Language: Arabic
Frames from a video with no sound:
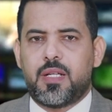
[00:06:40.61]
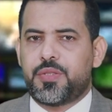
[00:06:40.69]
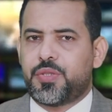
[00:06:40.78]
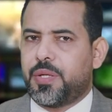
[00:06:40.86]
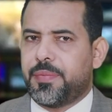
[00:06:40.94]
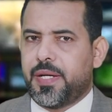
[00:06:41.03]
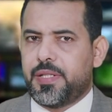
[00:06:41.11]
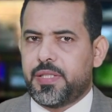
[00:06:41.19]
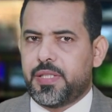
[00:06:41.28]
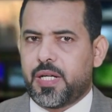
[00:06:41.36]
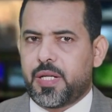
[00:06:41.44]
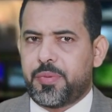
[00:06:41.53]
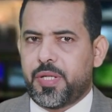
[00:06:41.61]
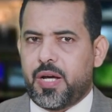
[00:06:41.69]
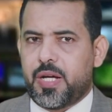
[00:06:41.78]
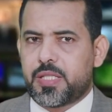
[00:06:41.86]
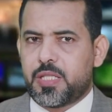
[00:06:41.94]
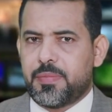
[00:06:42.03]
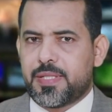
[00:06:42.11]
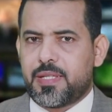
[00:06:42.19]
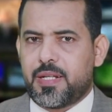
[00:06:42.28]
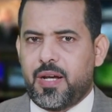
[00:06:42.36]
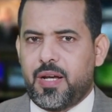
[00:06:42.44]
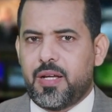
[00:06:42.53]
شمالي غرب العاصمة
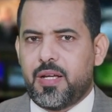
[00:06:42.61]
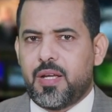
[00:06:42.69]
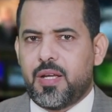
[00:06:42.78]
صنعاء